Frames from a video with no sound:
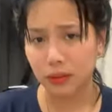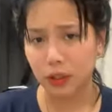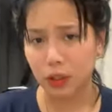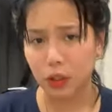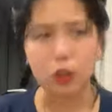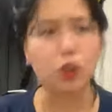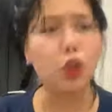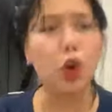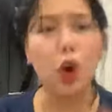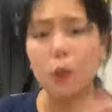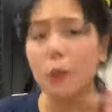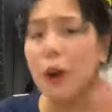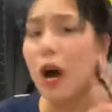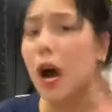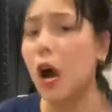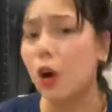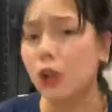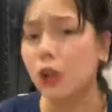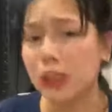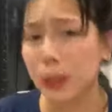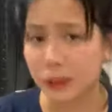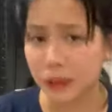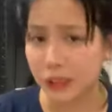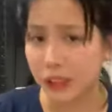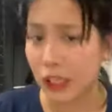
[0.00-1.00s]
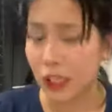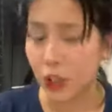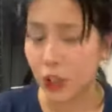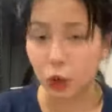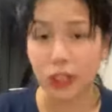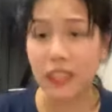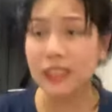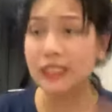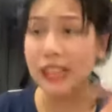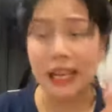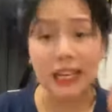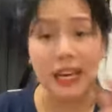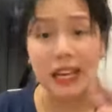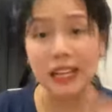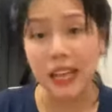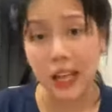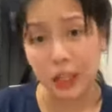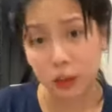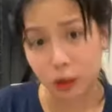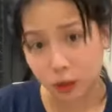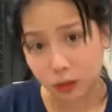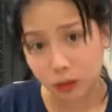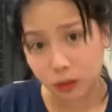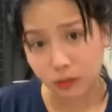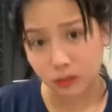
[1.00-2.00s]
So kung makausap si Tyronia, sana
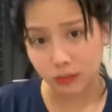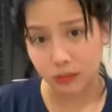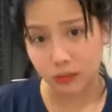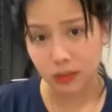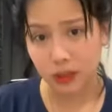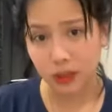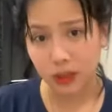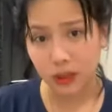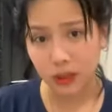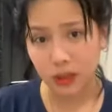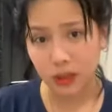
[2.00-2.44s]
ganun.